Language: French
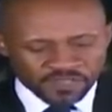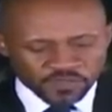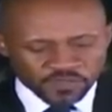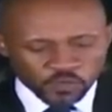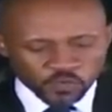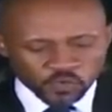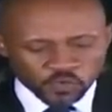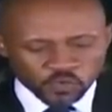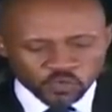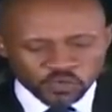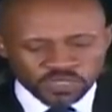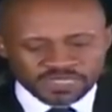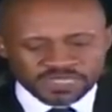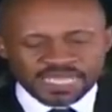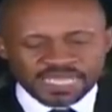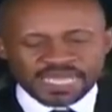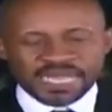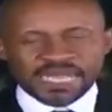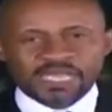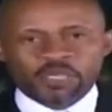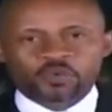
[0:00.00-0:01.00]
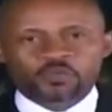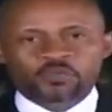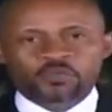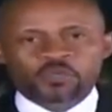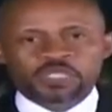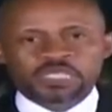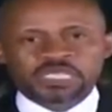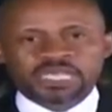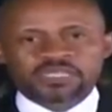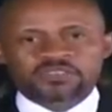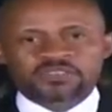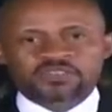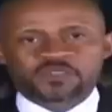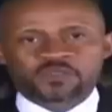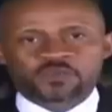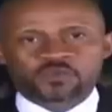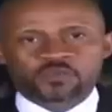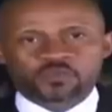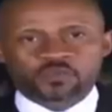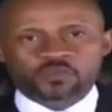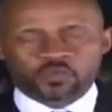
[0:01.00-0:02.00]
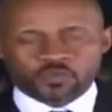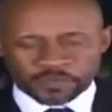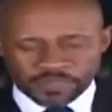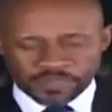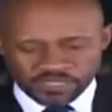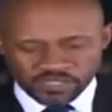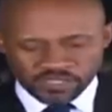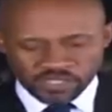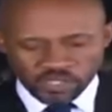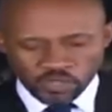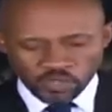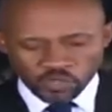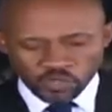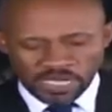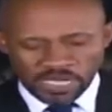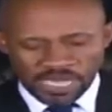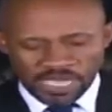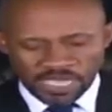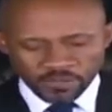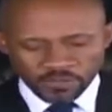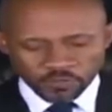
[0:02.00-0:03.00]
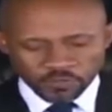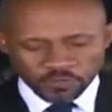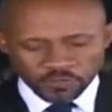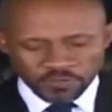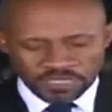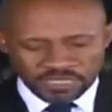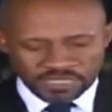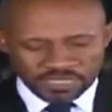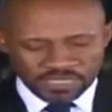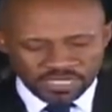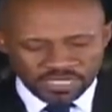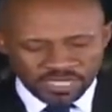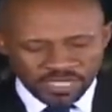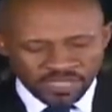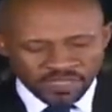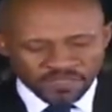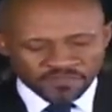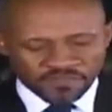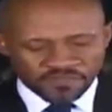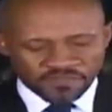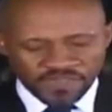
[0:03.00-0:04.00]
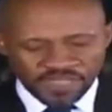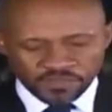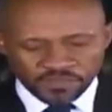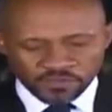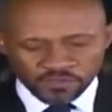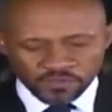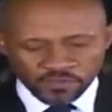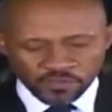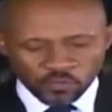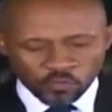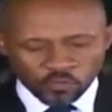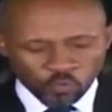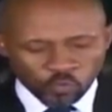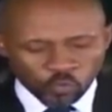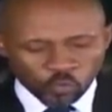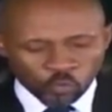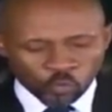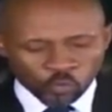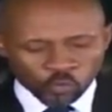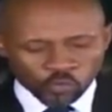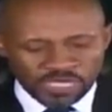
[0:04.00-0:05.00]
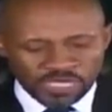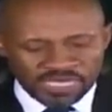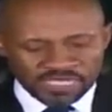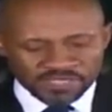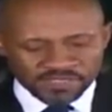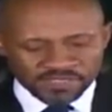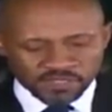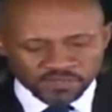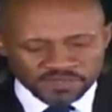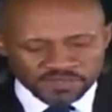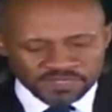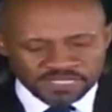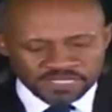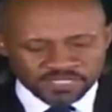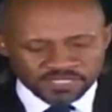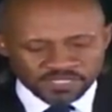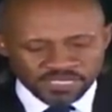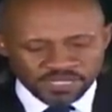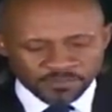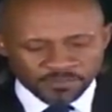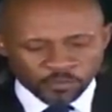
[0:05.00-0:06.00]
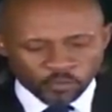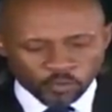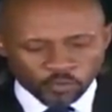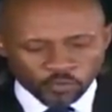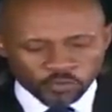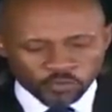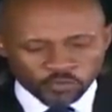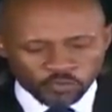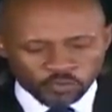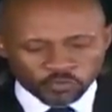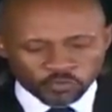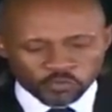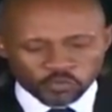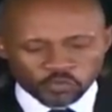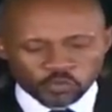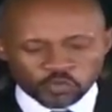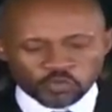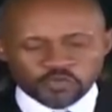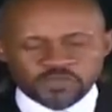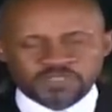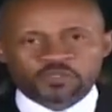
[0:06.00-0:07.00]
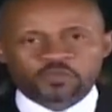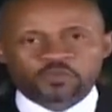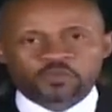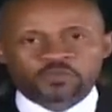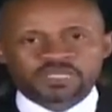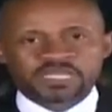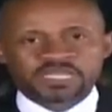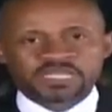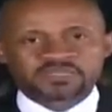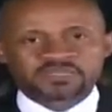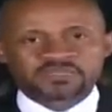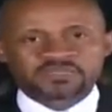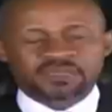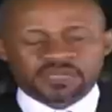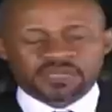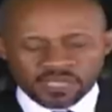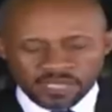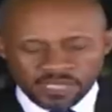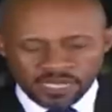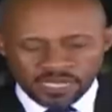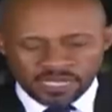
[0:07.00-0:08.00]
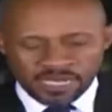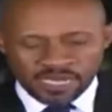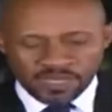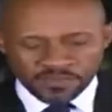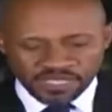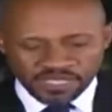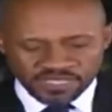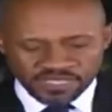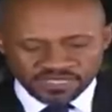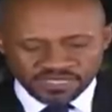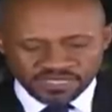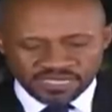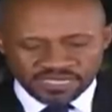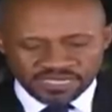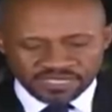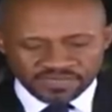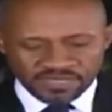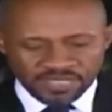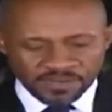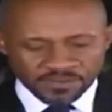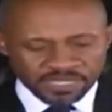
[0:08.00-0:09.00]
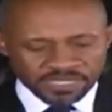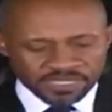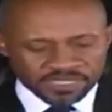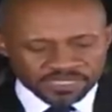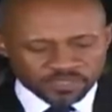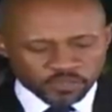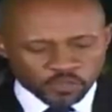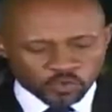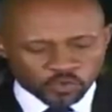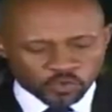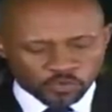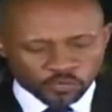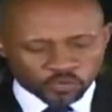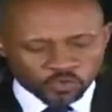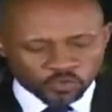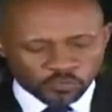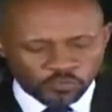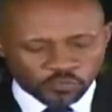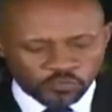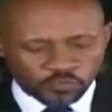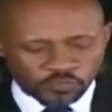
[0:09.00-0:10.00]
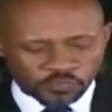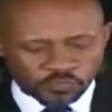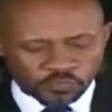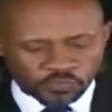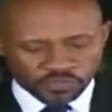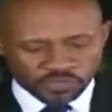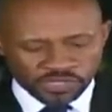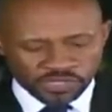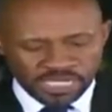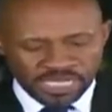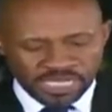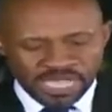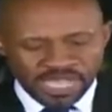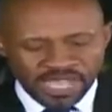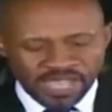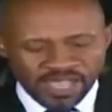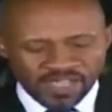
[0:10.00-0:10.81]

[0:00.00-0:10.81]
Faisons suite à la communication du président de la République, faite au cours de la 107e réunion du Conseil de ministres, la ministre d'État, ministre du portefeuille,